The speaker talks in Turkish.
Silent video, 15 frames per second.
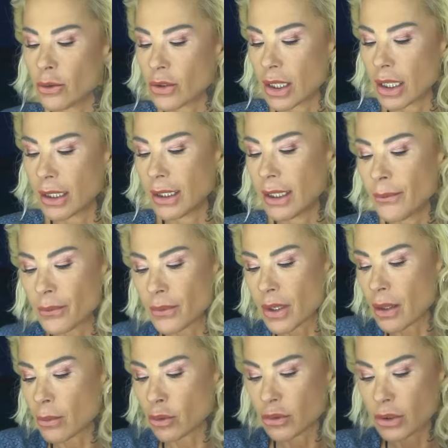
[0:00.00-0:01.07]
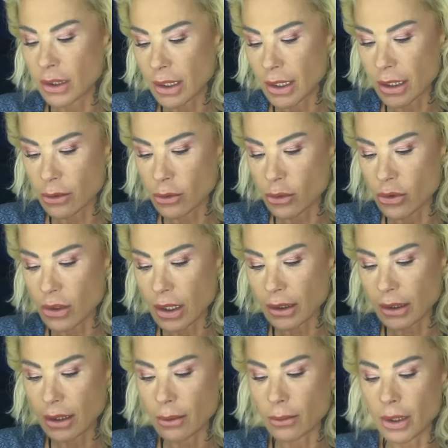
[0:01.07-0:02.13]
özelliği burada da yazıyor
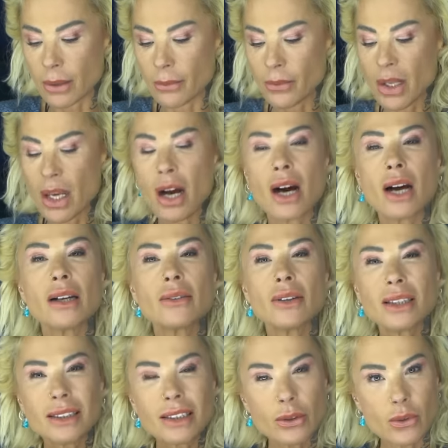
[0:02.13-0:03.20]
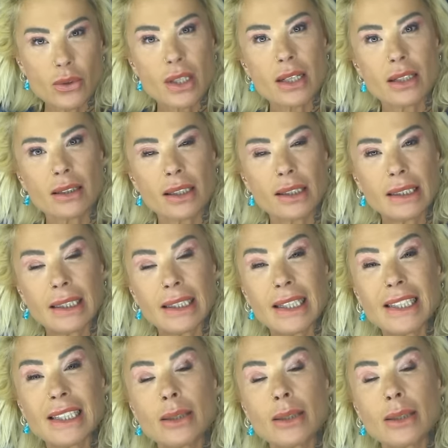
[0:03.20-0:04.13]
zaten ama hayvanlar üzerinde deney